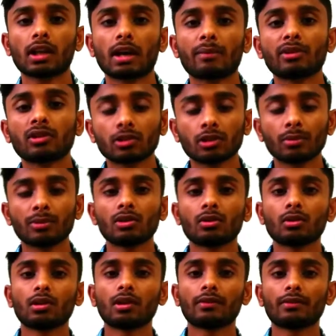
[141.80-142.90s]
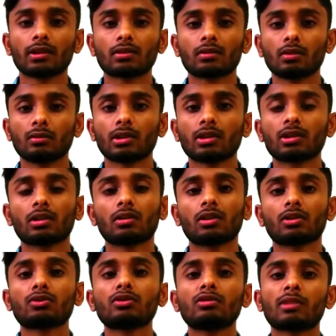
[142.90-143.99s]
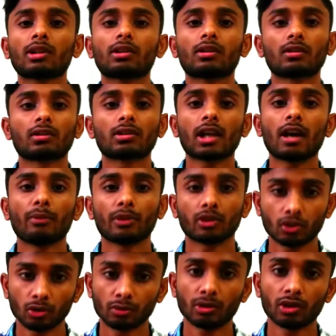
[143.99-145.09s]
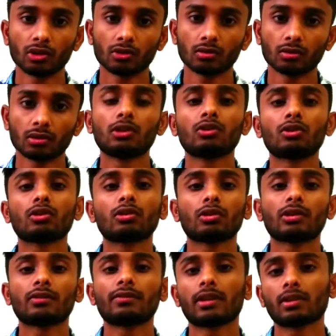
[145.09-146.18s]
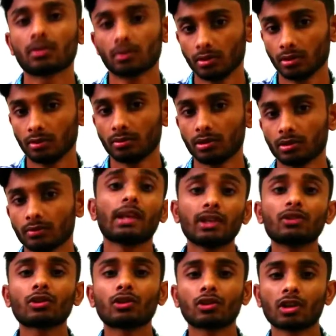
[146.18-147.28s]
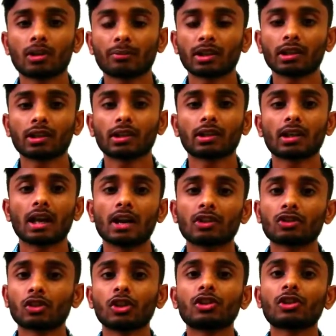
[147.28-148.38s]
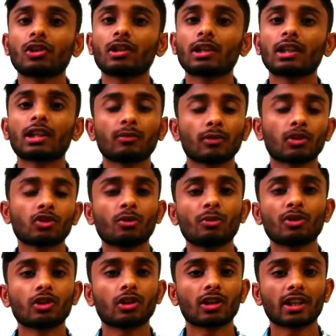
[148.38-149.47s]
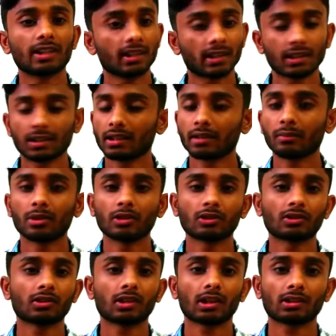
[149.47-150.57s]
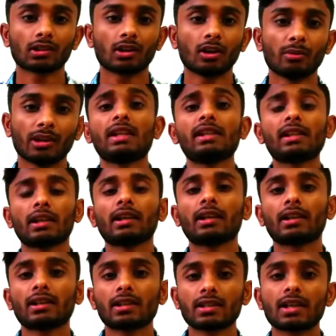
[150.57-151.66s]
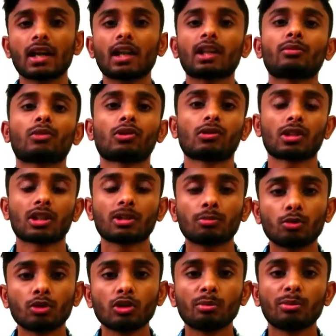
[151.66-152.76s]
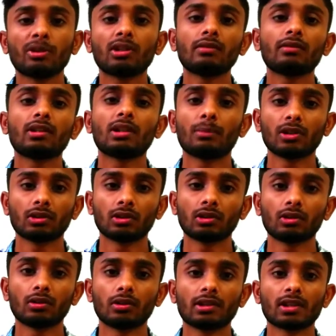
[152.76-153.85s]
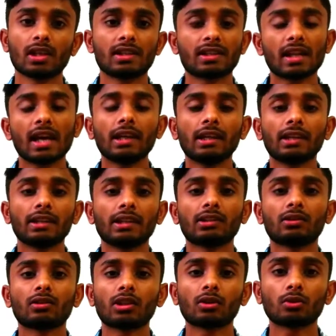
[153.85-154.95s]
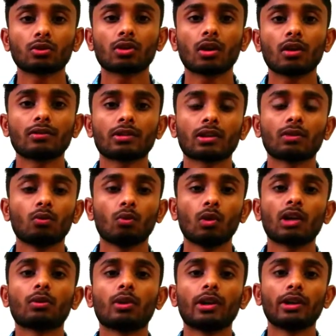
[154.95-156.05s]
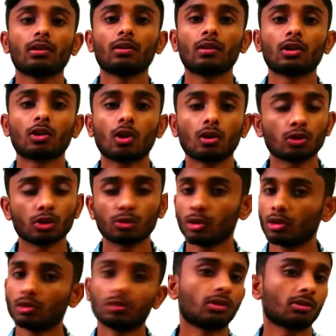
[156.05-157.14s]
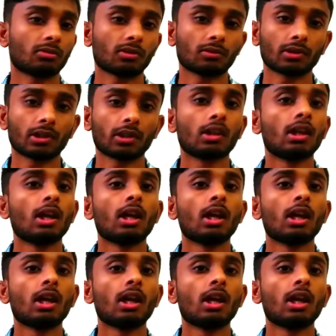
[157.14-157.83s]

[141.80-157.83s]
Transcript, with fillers: আপনি যেসব ইস্যুগুলো ফেস করবেন সেগুলো শুধুমাত্র একটি সাময়িক সময়ের জন্য দ্রুত এটি ফিক্সড হয়ে যাবে এজন্য আপনাকে আটচল্লিশ ঘন্টা কিংবা চব্বিশ ঘন্টা ইন্টারনেট থেকে বিরত থাকতে হবে ইন্টারনেট একটি জালের মতো যেটি পুরো পৃথিবীতে বিস্তৃত রয়েছে চাইলেই এটি কেউ সহজে ওয়ার্ল্ড ওয়াইড কখনোই বন্ধ করতে পারবে না